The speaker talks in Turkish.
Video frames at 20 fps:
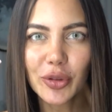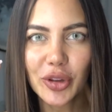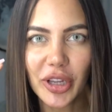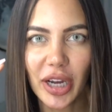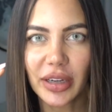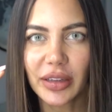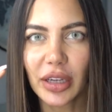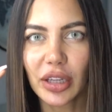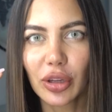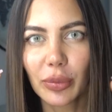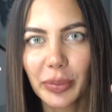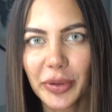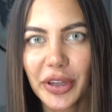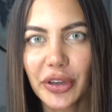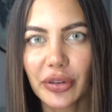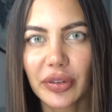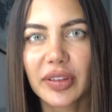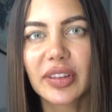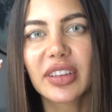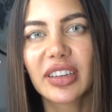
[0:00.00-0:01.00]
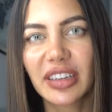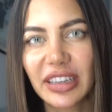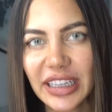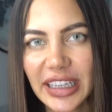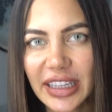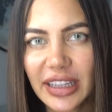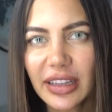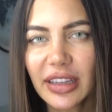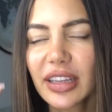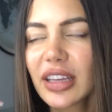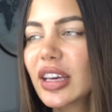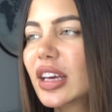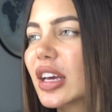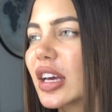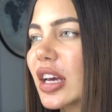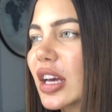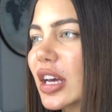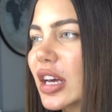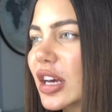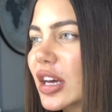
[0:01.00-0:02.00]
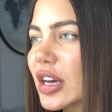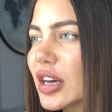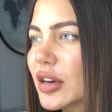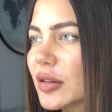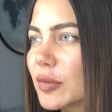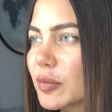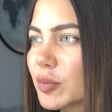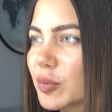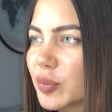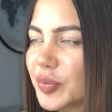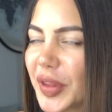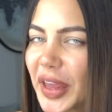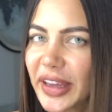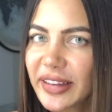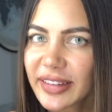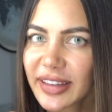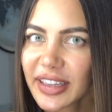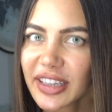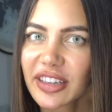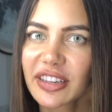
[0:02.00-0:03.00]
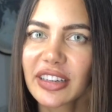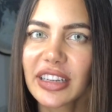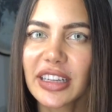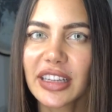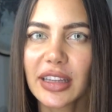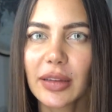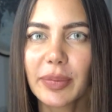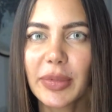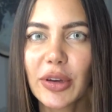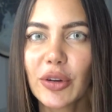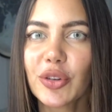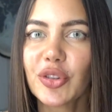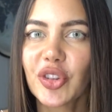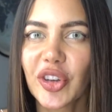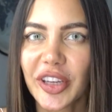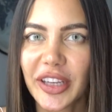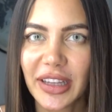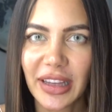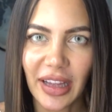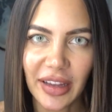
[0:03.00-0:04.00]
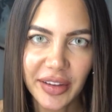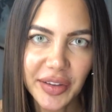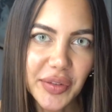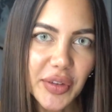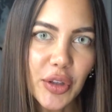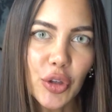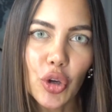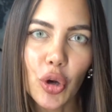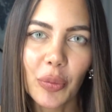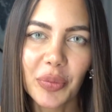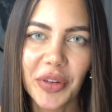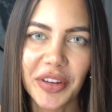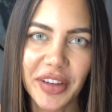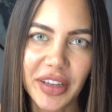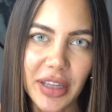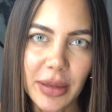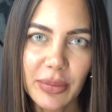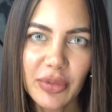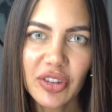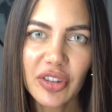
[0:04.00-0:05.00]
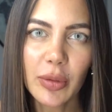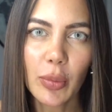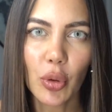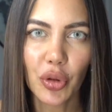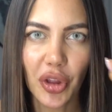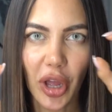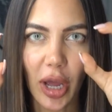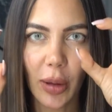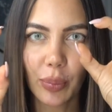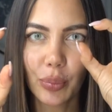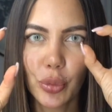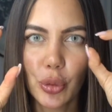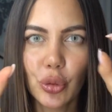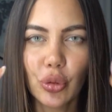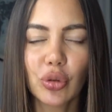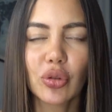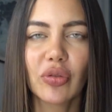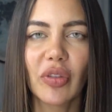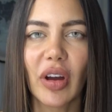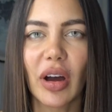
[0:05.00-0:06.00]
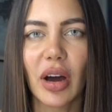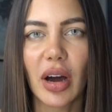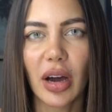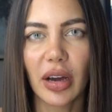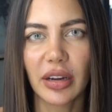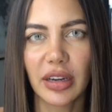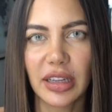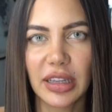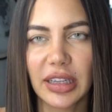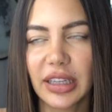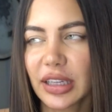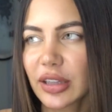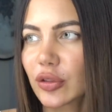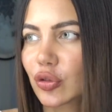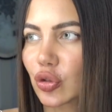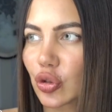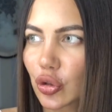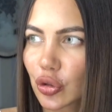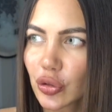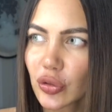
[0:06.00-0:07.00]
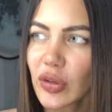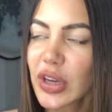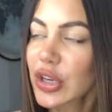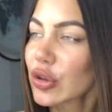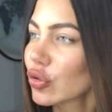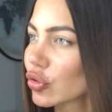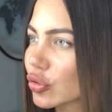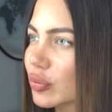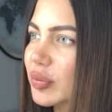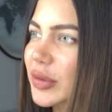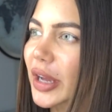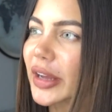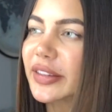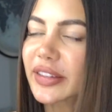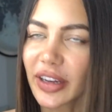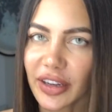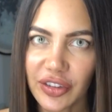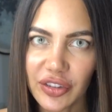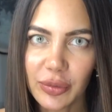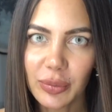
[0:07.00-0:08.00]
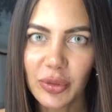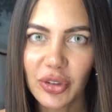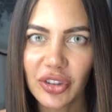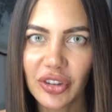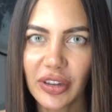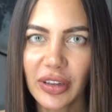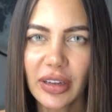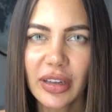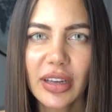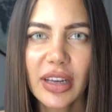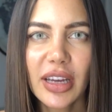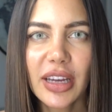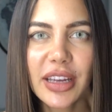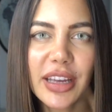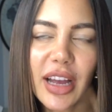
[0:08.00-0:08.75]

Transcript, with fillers: Bunlar da Luminous Green. Dazing Green'i bir önceki lens videomda denemiştim. O daha büyük ve hareli duruyordu ve gözümden taşmıştı.